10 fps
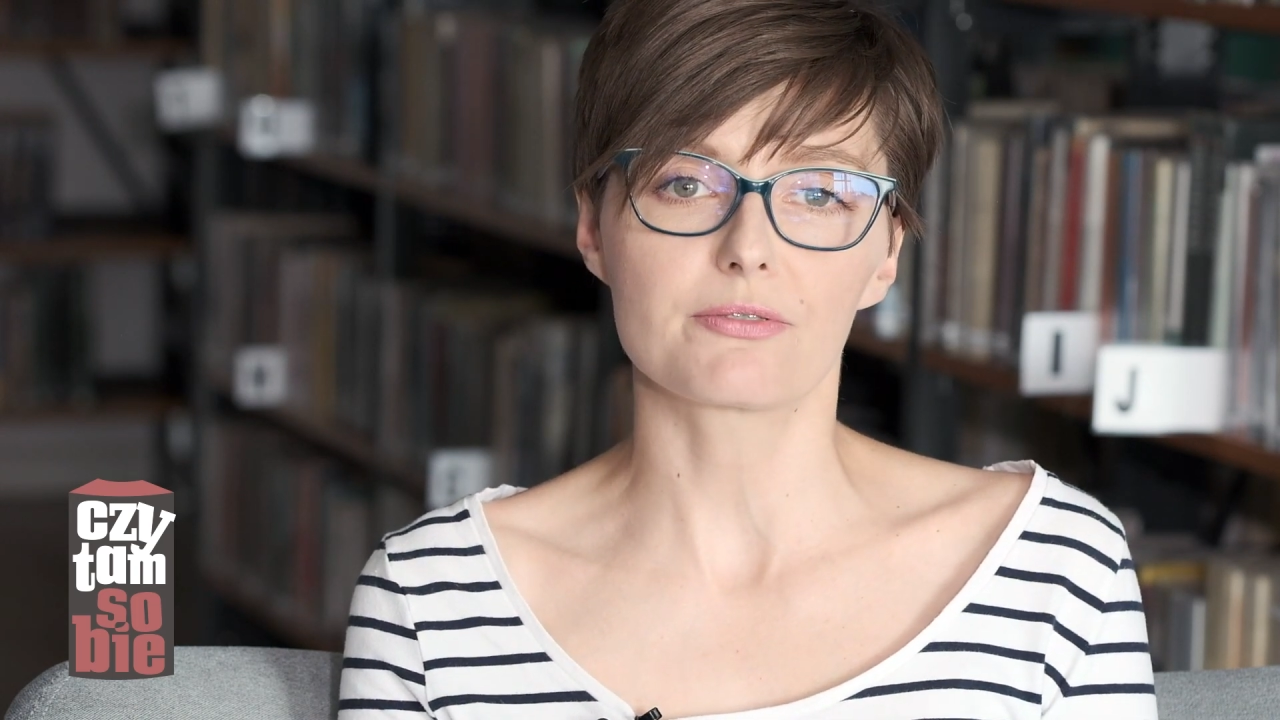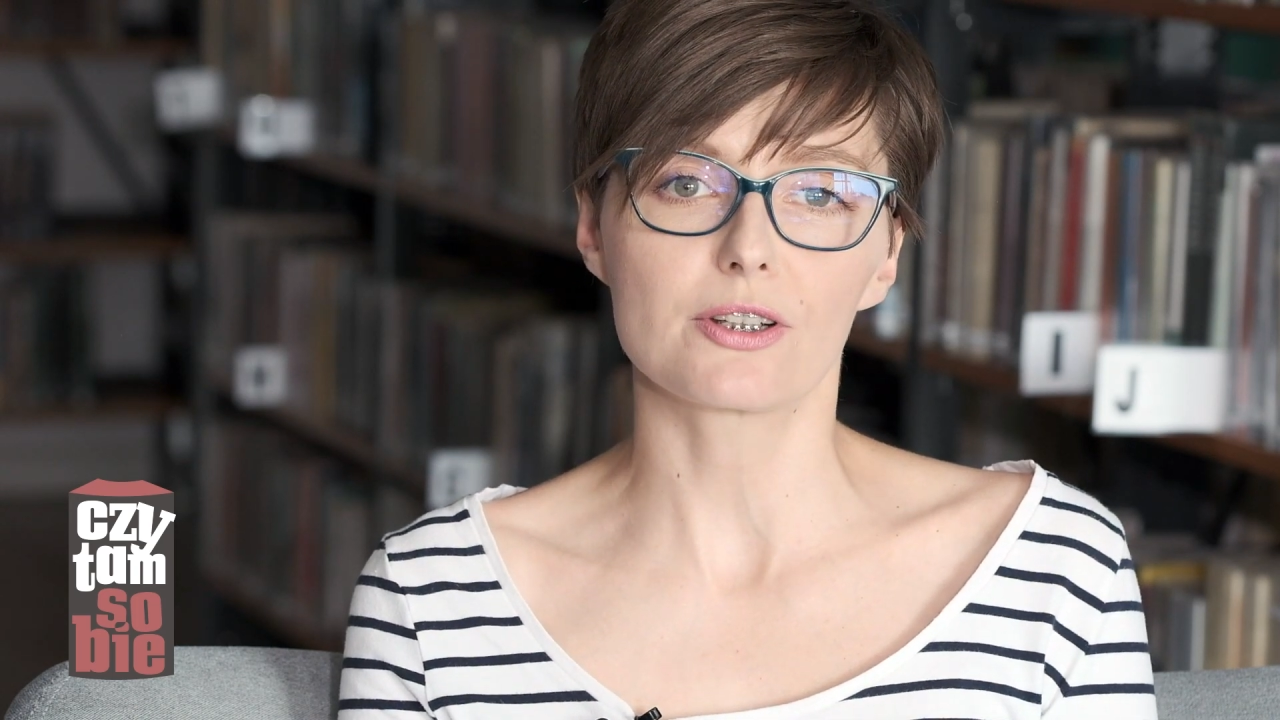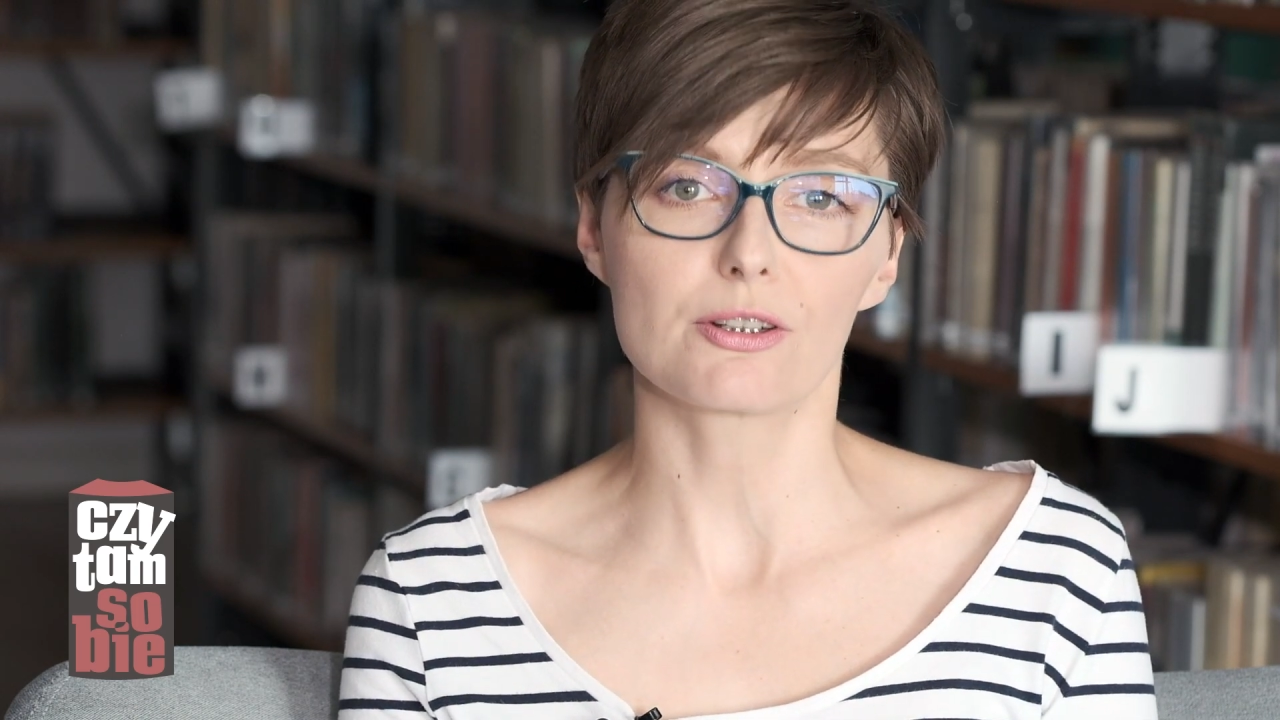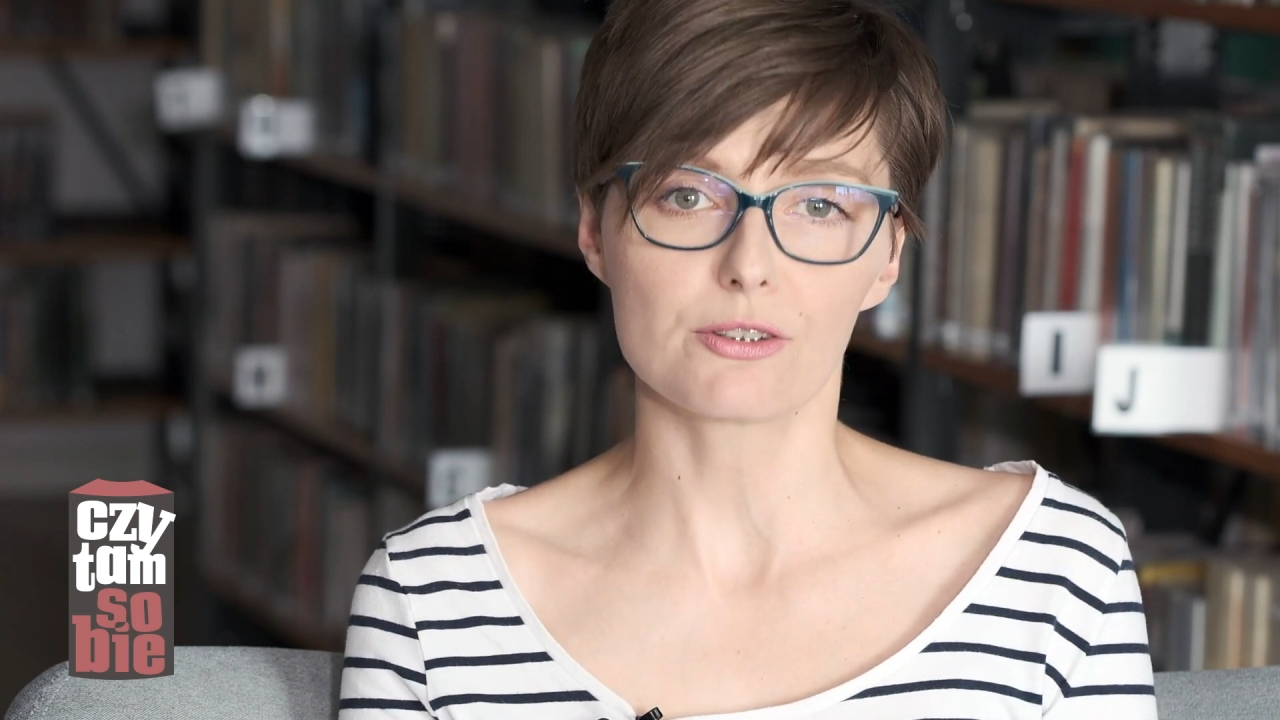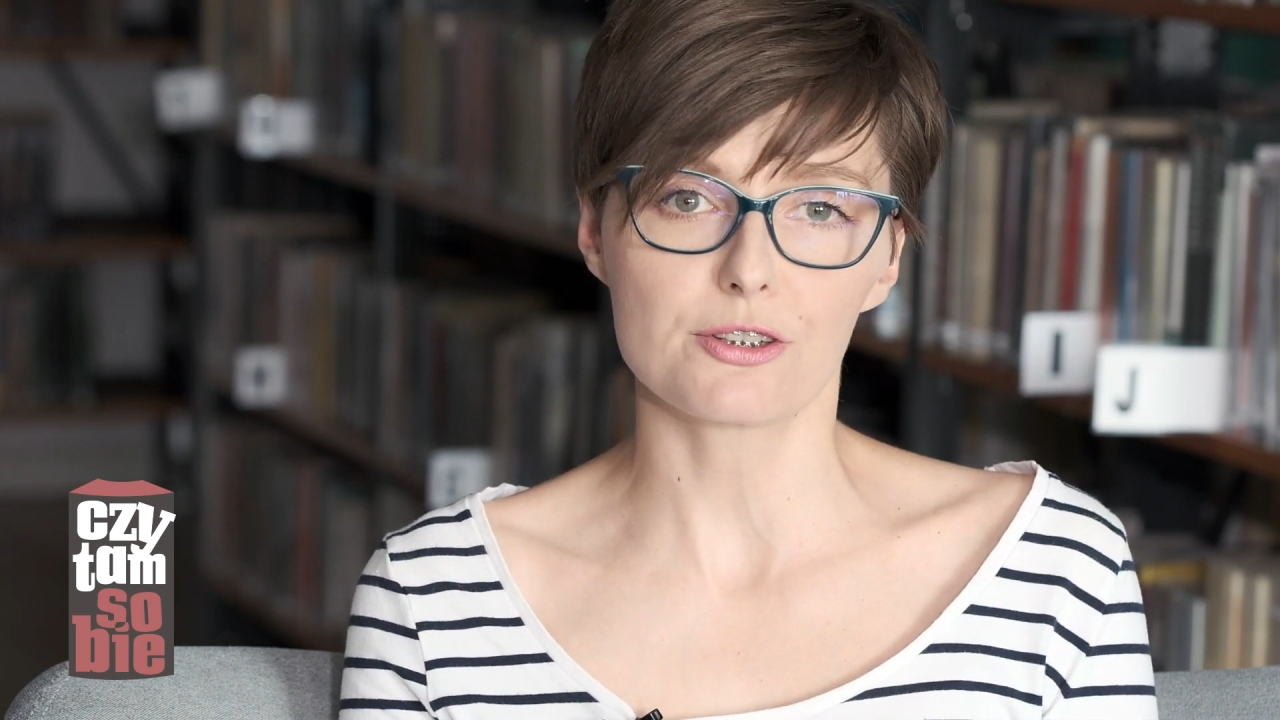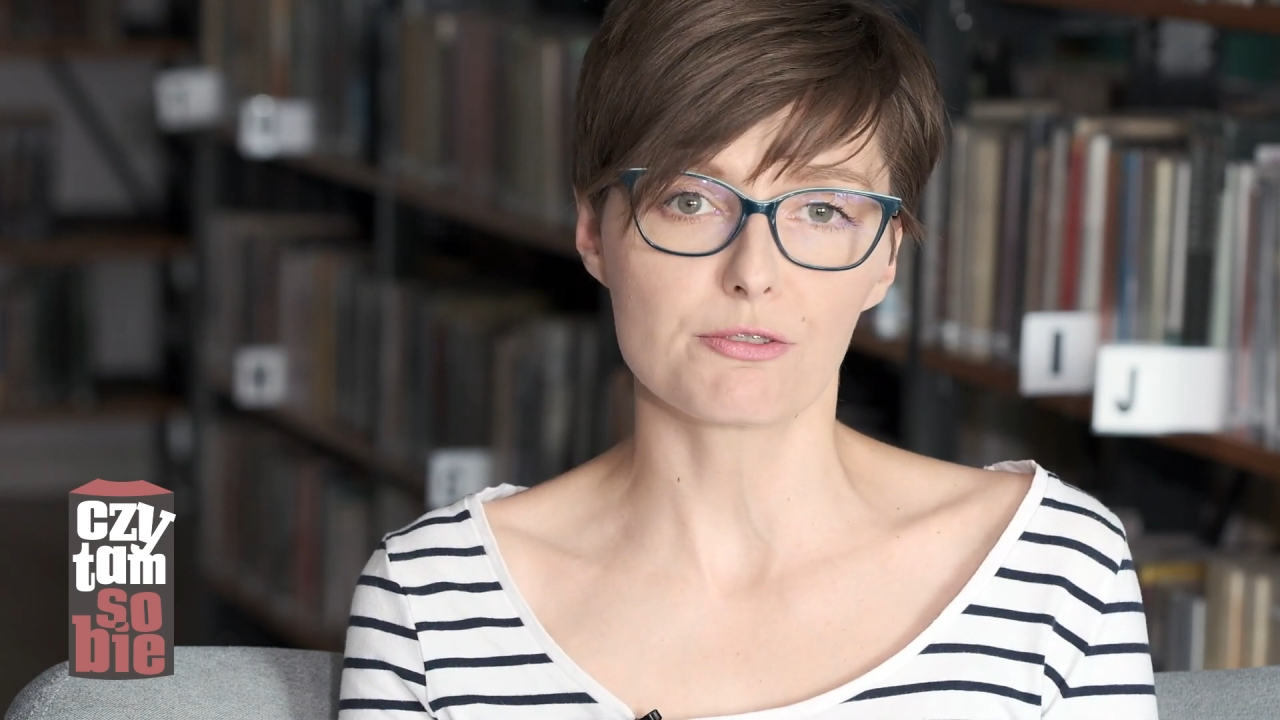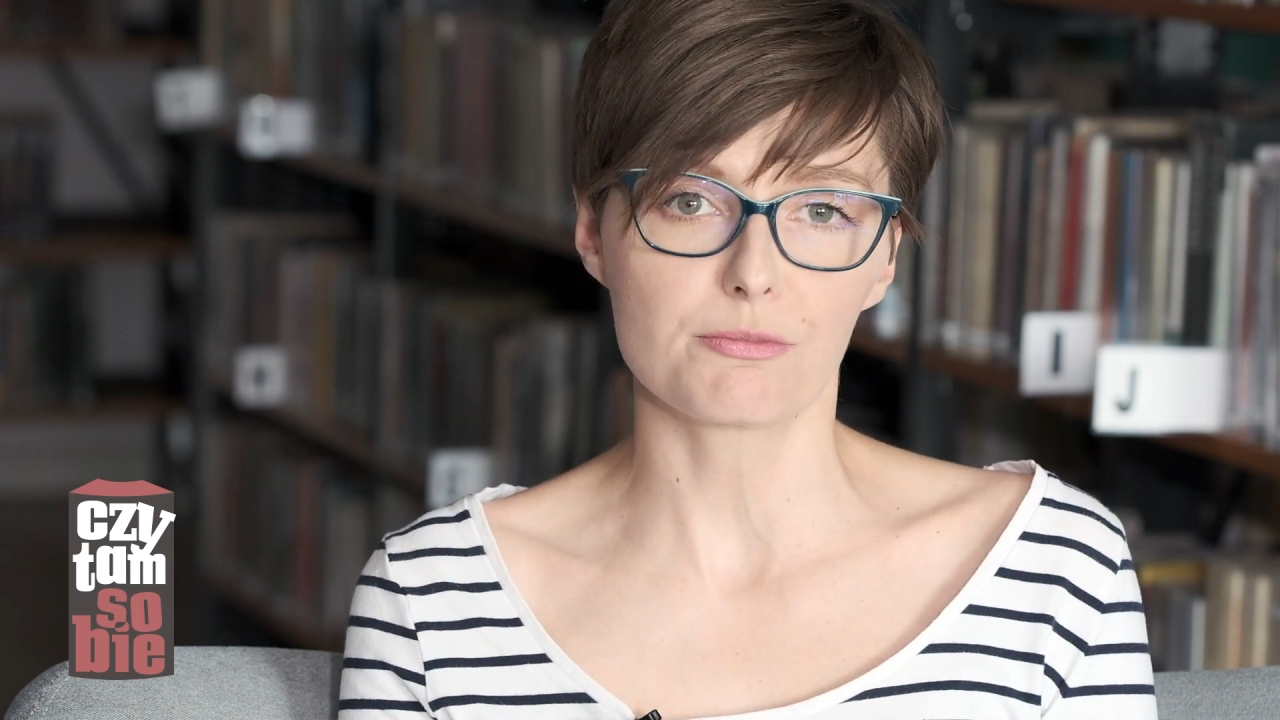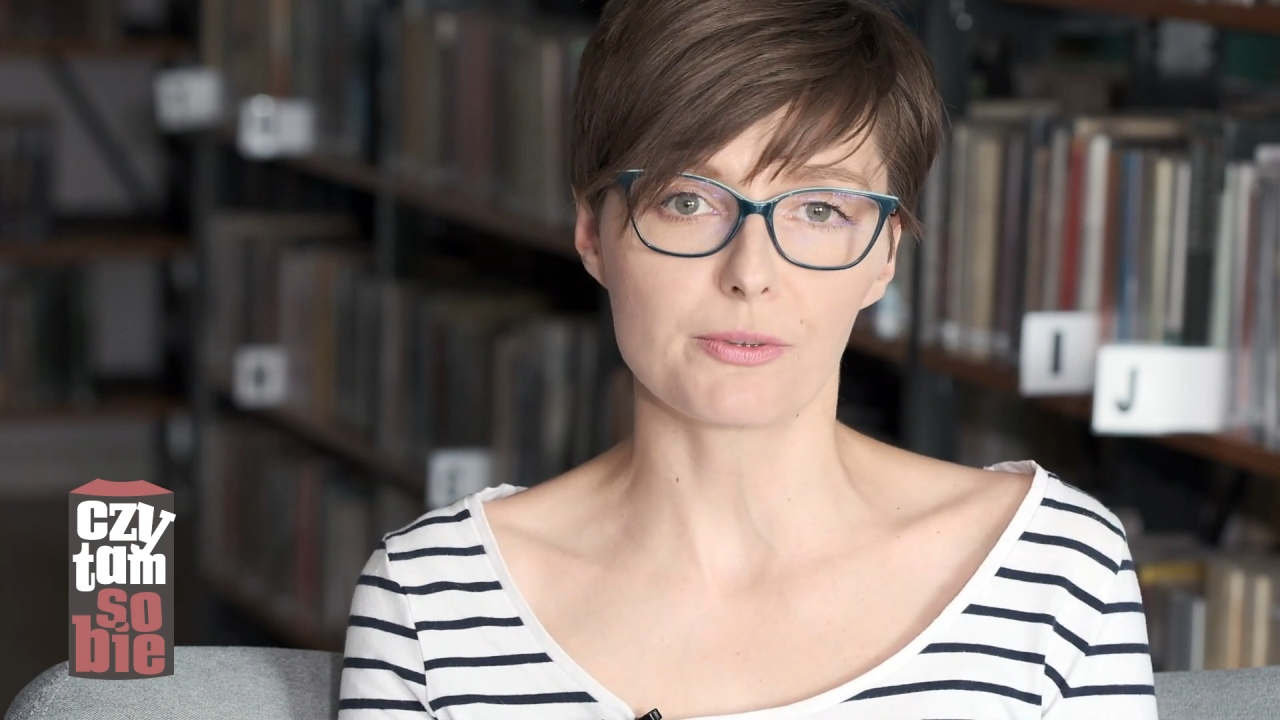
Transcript: swoich rodziców,